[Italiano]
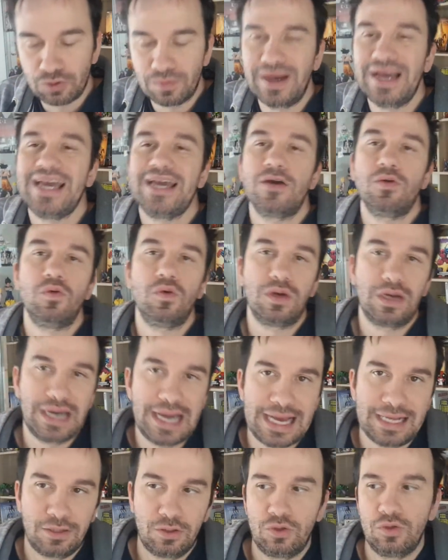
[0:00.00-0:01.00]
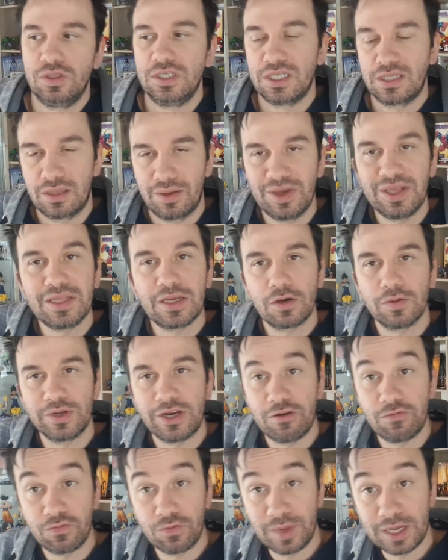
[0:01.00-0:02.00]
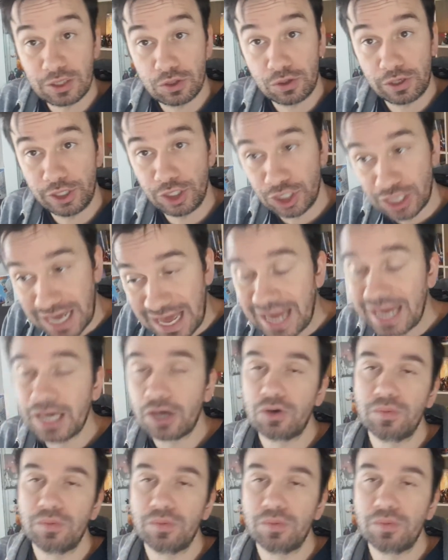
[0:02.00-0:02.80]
ma è un ratto esattamente come nel fumetto originale,